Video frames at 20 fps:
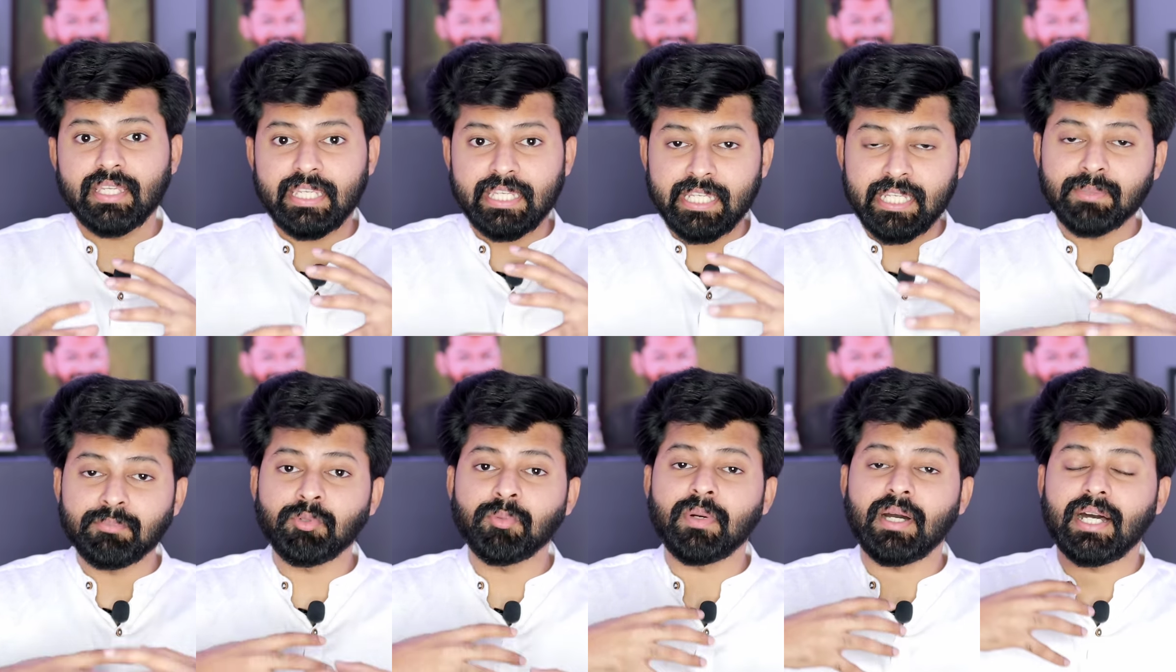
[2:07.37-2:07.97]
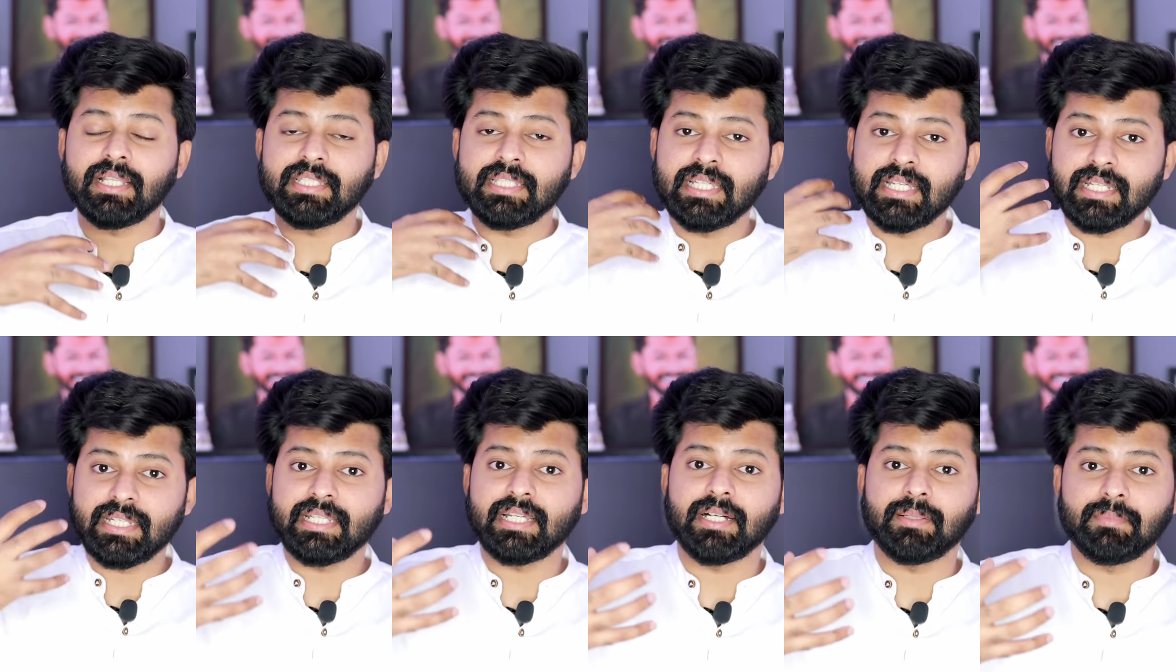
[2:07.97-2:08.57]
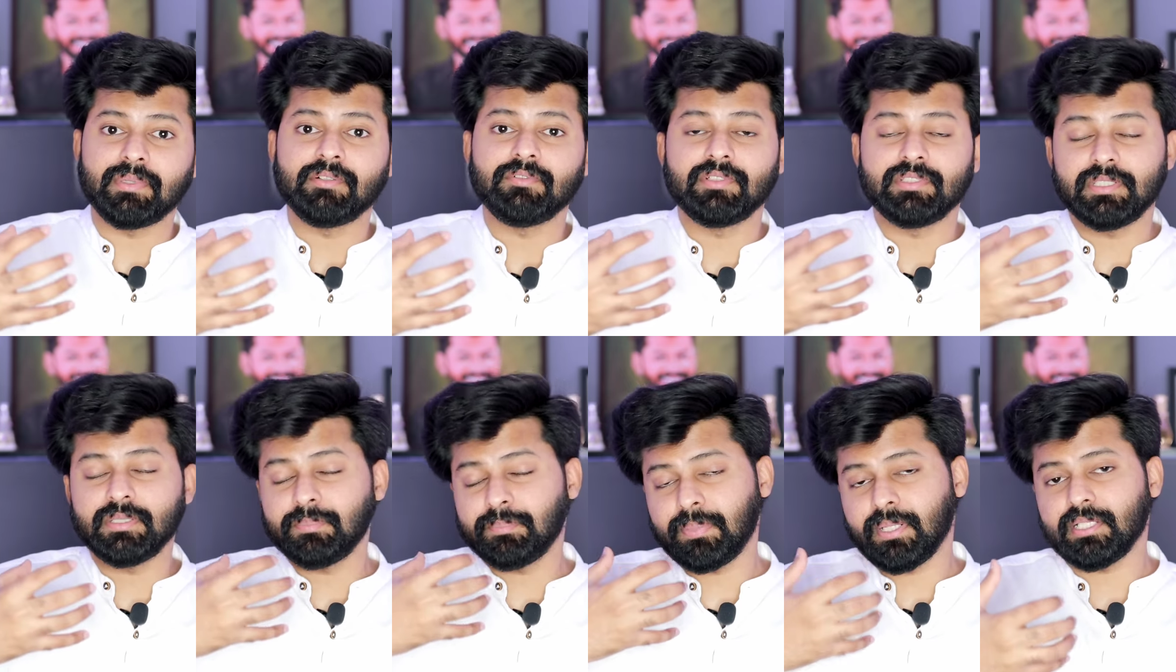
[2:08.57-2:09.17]
இன்னமும் அதிகரிக்காமல்
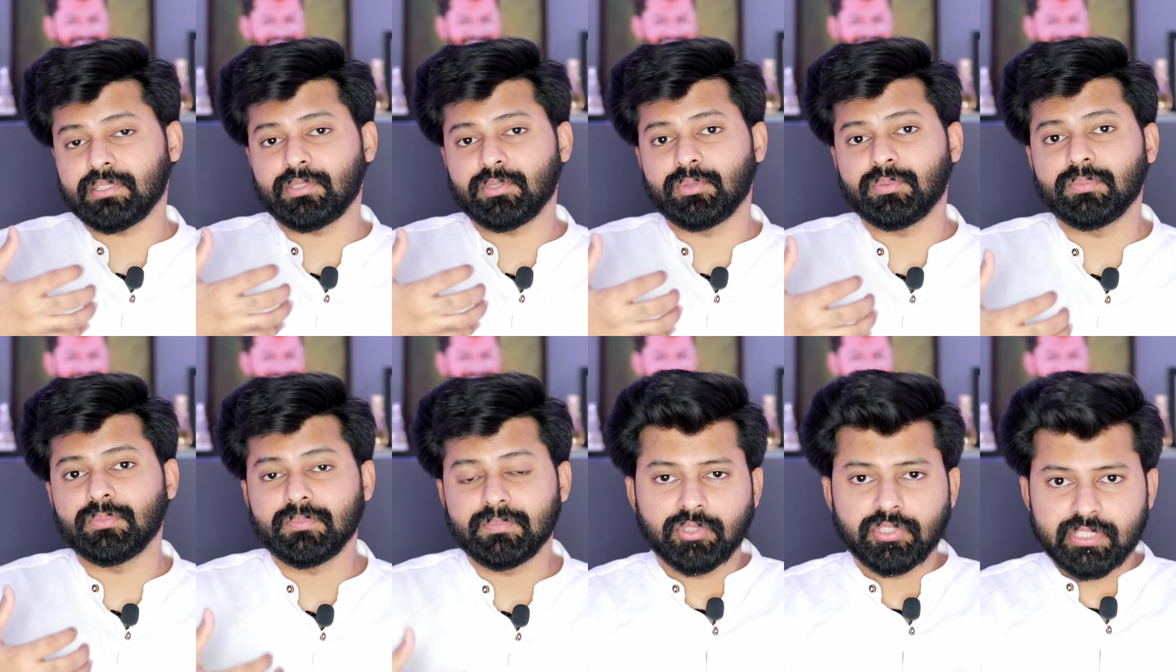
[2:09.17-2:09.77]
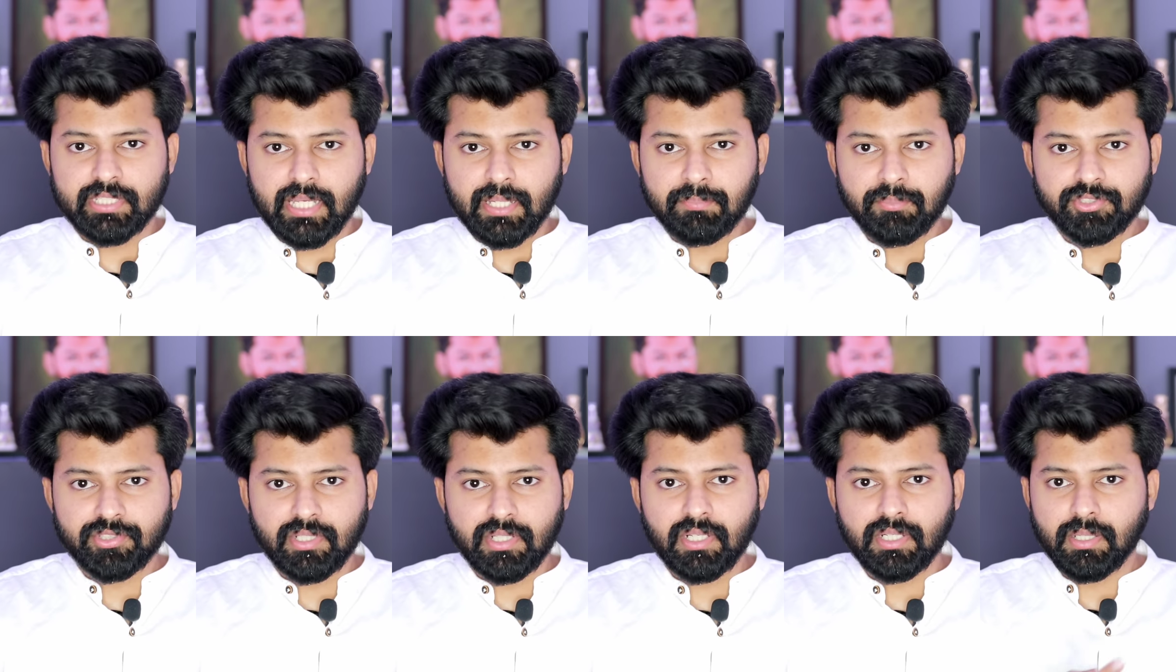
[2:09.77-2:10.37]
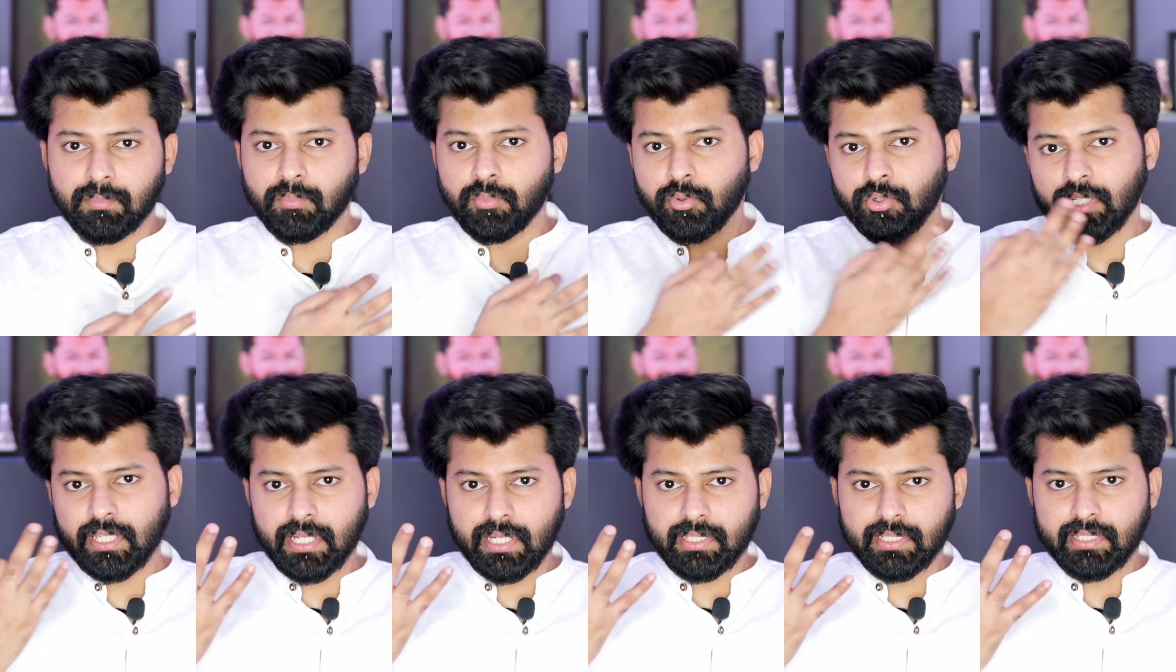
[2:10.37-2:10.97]
வந்து பார்த்துக்கும் ஸோ இந்த ஷாம்பூஸ் எல்லாம் நான் மூணு
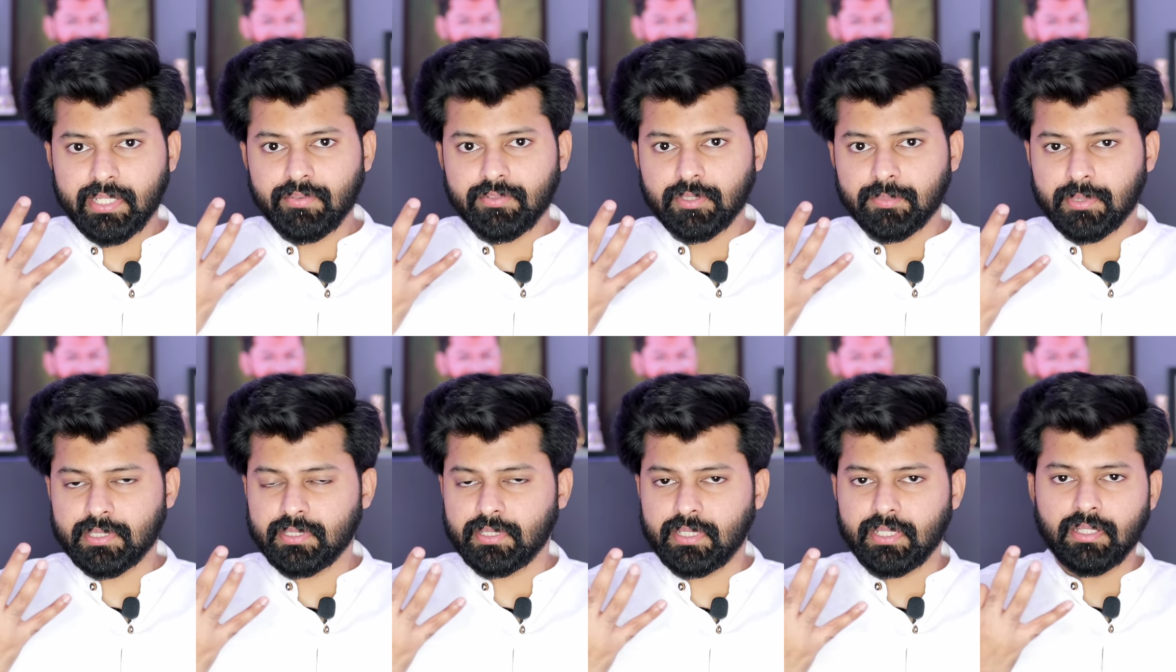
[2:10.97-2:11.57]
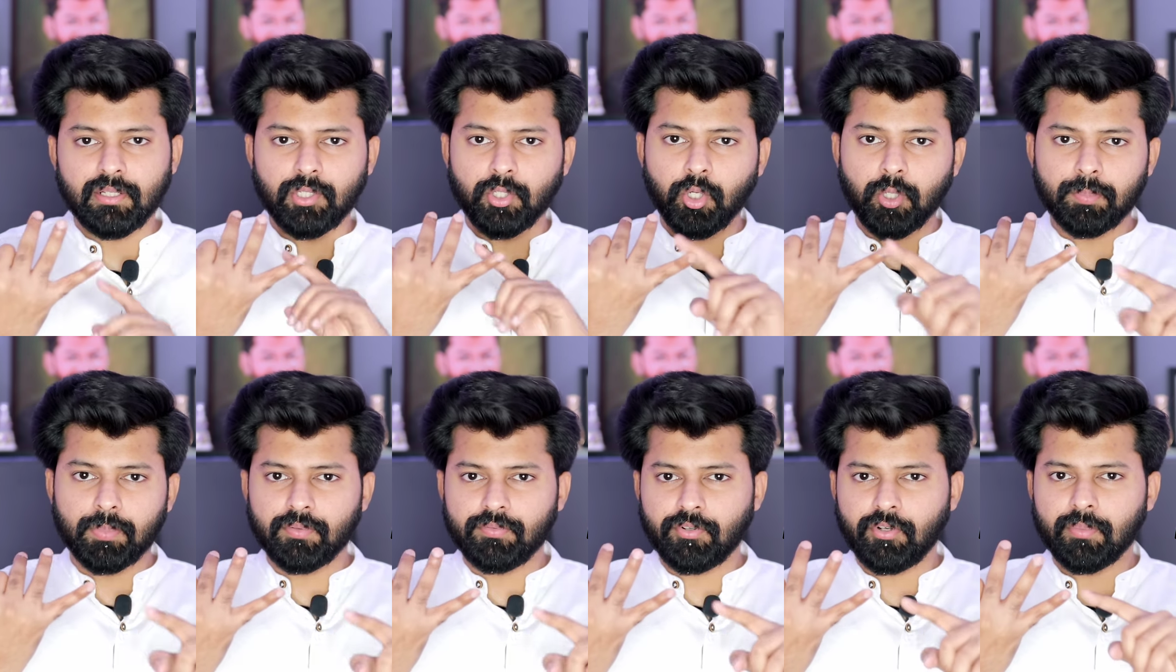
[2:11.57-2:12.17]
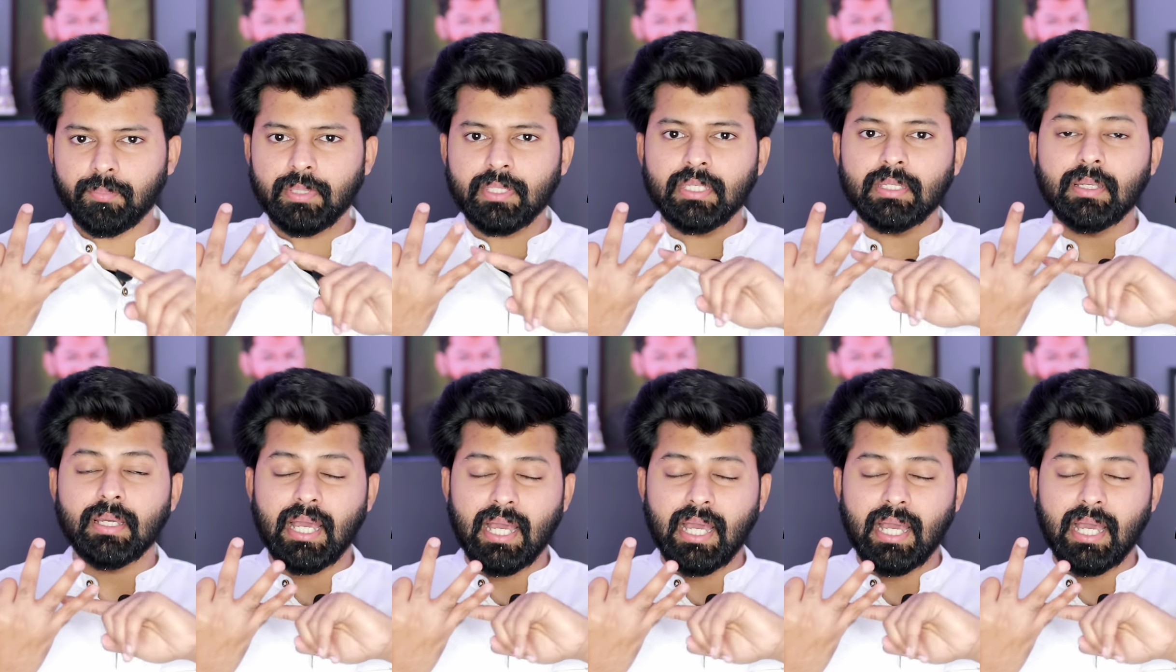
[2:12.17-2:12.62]
கேட்டகரியாக வந்து பிரிச்சுக்கிறேன் லோ பர்ஃபார்மிங்